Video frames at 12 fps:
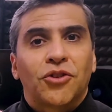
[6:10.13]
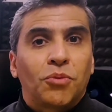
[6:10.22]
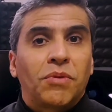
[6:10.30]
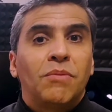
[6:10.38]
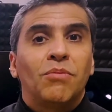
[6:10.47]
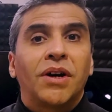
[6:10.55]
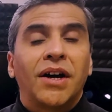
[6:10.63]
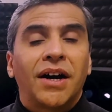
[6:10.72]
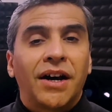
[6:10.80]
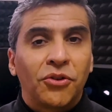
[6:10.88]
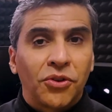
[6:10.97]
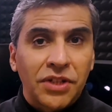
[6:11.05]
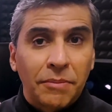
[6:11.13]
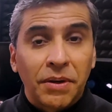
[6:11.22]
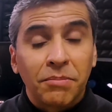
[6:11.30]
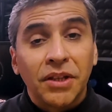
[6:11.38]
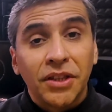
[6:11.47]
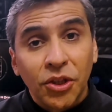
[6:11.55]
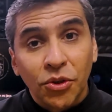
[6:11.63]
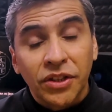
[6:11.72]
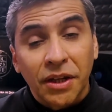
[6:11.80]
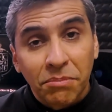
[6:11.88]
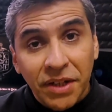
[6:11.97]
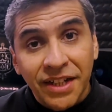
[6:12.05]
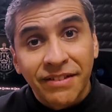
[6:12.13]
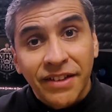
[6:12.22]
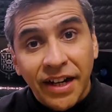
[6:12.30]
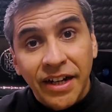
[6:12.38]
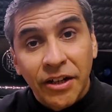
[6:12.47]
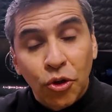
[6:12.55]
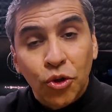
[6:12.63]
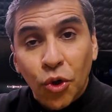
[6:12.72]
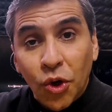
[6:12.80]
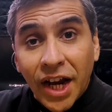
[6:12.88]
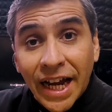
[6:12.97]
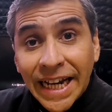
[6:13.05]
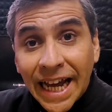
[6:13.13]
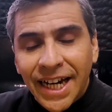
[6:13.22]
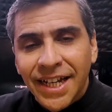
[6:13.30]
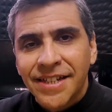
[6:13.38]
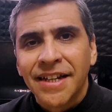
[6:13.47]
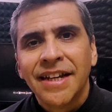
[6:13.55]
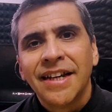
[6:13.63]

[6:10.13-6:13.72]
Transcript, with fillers: eso mismo nos ha permitido también entrar en otros canales